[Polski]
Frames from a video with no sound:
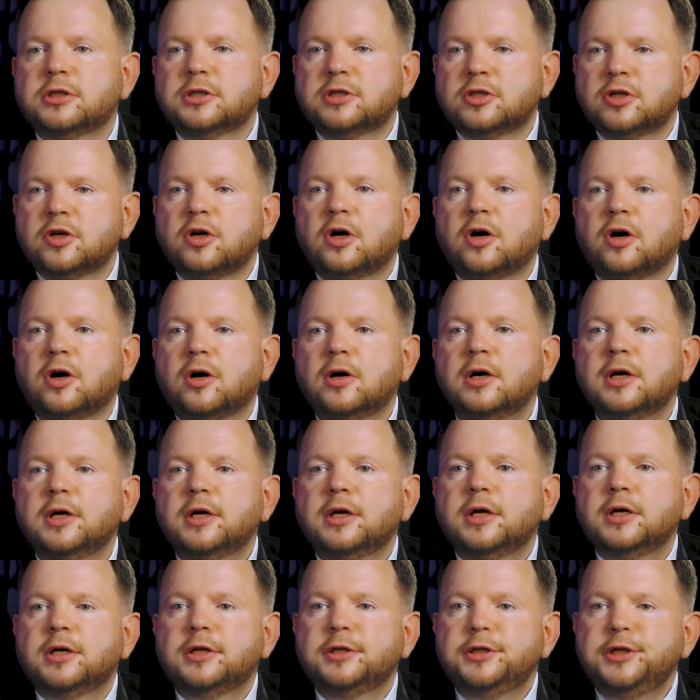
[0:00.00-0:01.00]
co
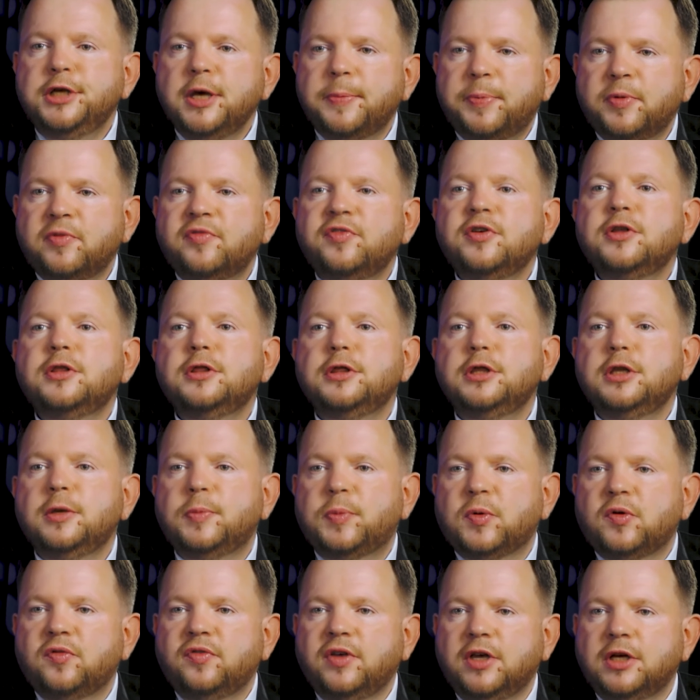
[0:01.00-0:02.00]
nie powinni
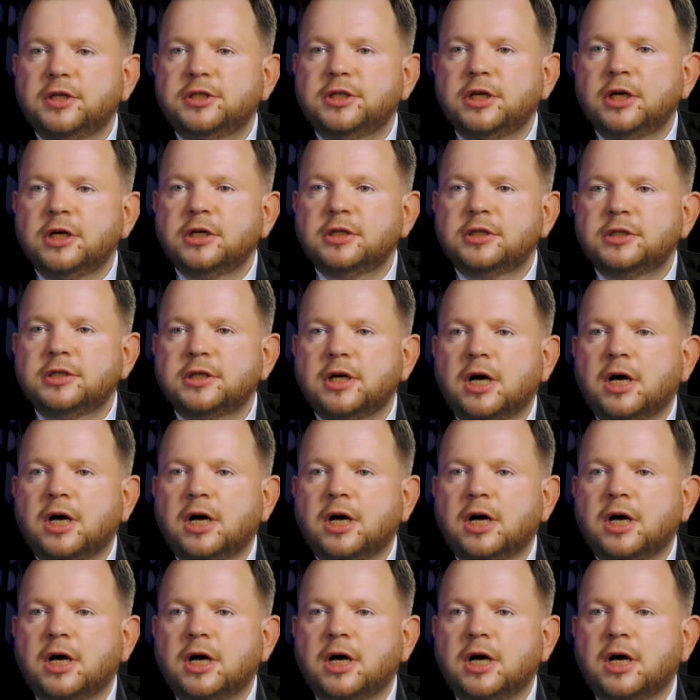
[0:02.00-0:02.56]
powiedzieć,